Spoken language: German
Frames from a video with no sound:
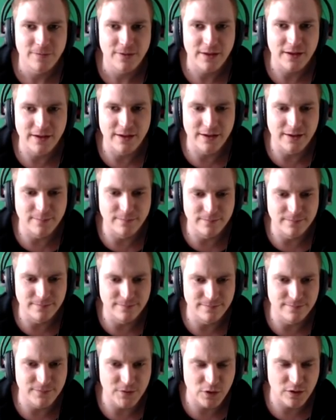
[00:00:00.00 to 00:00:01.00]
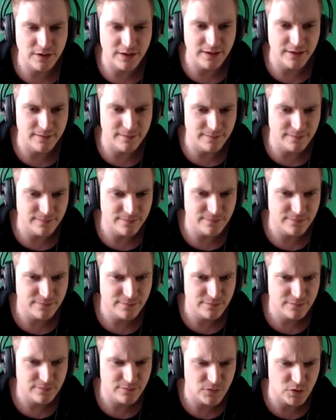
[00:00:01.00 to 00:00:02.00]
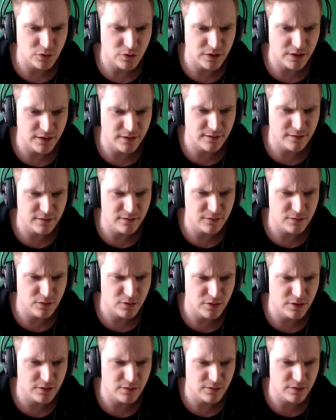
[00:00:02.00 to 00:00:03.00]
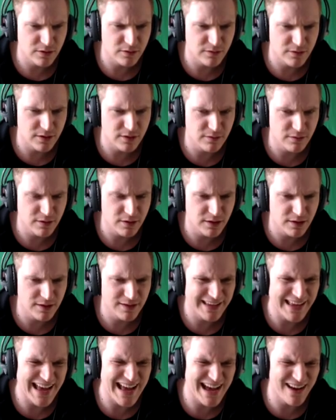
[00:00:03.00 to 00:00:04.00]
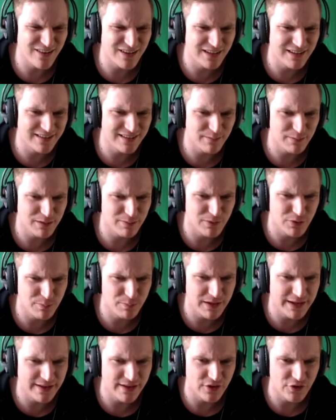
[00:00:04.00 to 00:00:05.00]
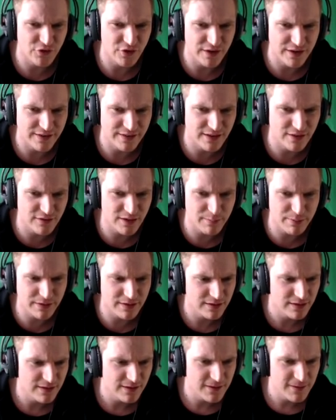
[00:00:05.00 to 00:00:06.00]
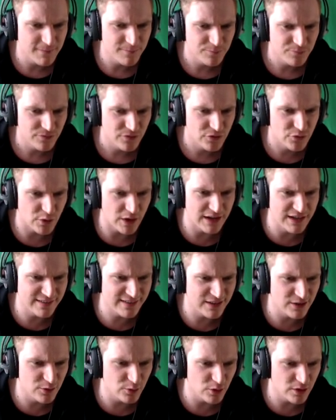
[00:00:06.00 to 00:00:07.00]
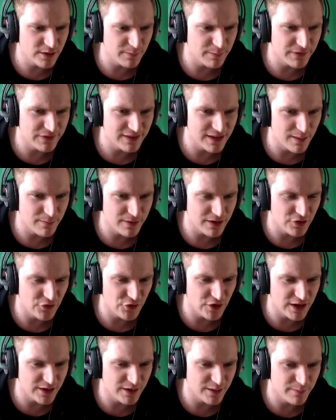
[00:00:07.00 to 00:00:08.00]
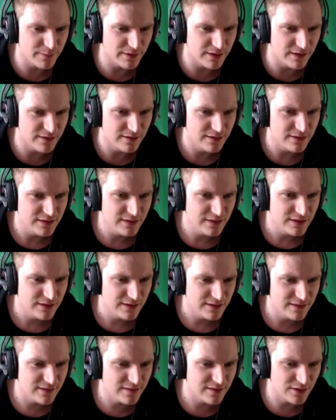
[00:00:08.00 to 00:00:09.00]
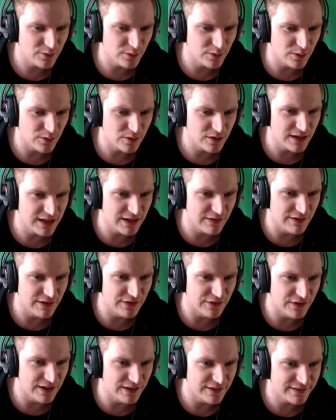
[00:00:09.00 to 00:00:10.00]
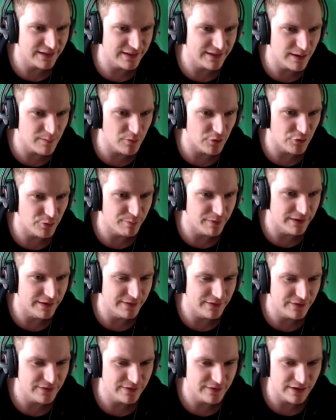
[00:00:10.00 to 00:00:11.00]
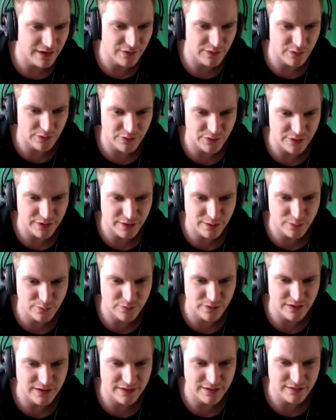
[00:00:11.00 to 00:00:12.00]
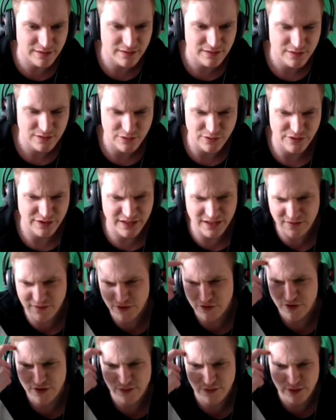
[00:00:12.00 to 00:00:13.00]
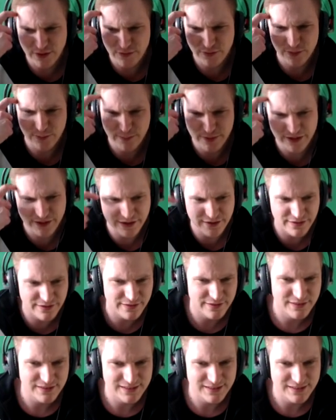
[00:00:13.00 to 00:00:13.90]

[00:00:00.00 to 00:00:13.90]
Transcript: Ähm, okay. Okay, okay, okay, okay, okay. Ja, okay, das habe ich misplayed anscheinend. Irgendwie habe ich so alles gedrückt, aber es kam kein Schaden, aber. Das ist natürlich auch klar, weil es sind alles keine Damage-Spells. Also außer die Q vielleicht. Und die gingen wahrscheinlich zur Hälfte um Minions.